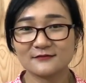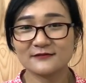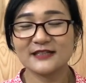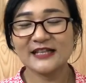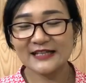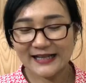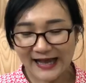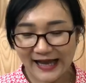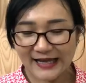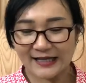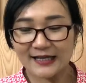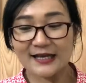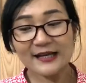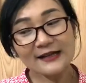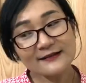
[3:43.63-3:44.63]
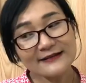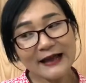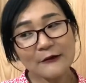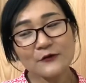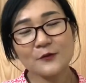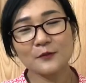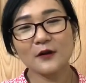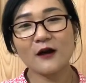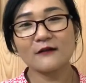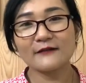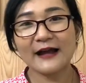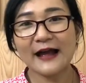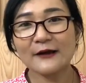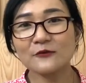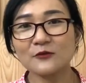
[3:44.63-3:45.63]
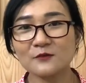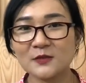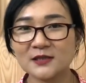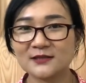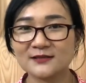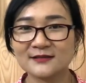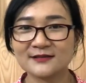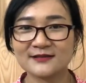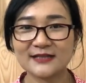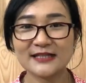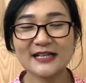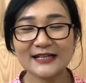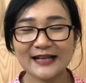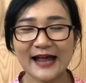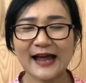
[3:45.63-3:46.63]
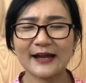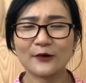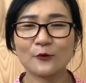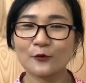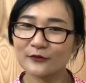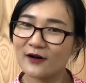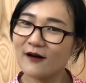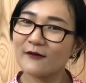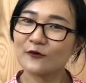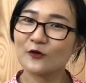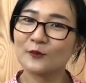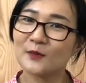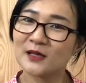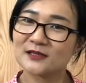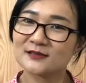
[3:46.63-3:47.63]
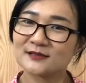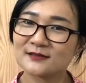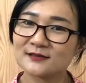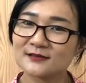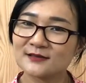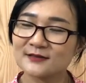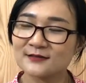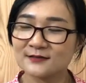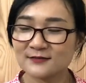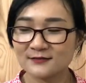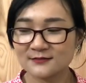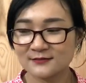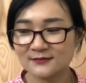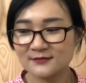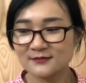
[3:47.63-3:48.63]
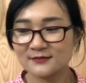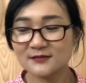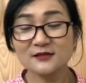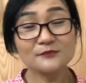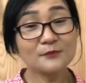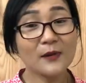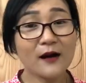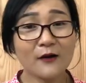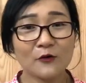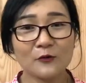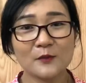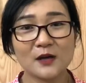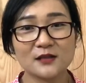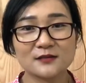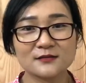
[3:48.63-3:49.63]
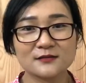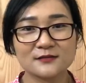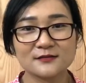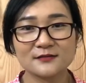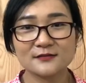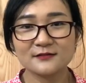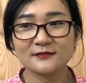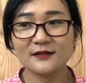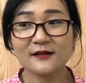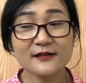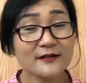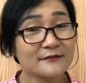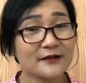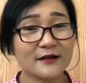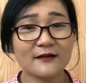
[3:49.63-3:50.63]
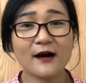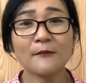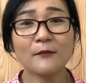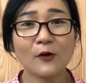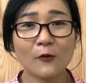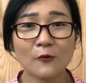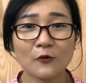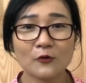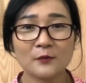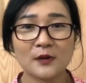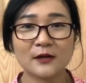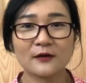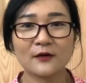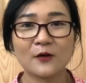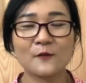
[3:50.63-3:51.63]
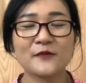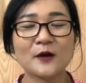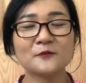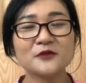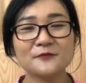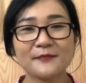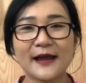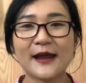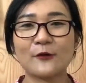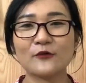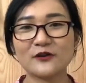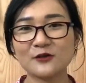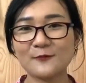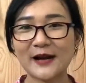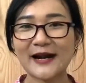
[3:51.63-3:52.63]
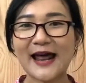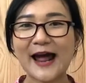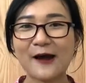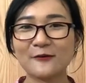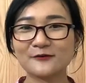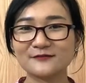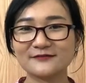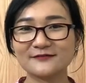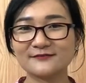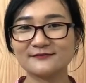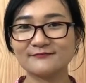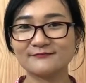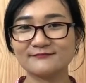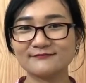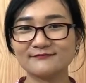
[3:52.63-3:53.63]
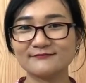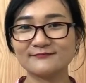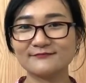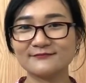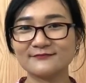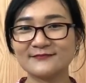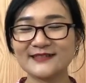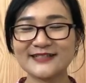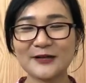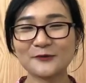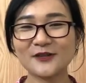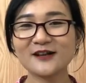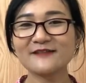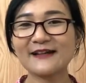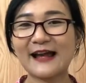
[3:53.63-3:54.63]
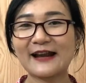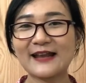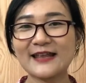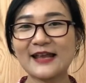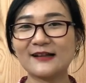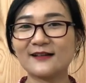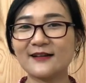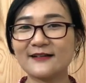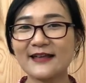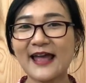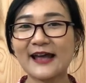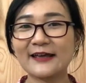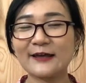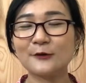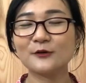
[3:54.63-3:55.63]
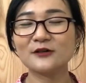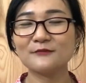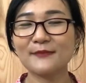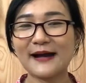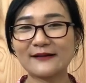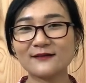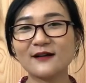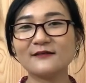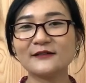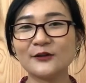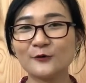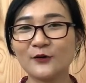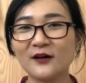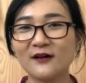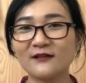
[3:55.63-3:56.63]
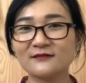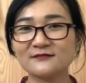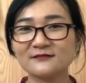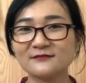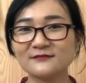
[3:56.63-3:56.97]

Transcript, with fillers: nhìn lại cái cách giáo dục con cái của mình sẽ nhìn lại cuộc đời của mình ước mơ của mình những cái dự định ấp ủ của mình cũng giống như mẹ của cựu bà đao sau tất cả đã dành thời gian yêu thương bản thân nhiều hơn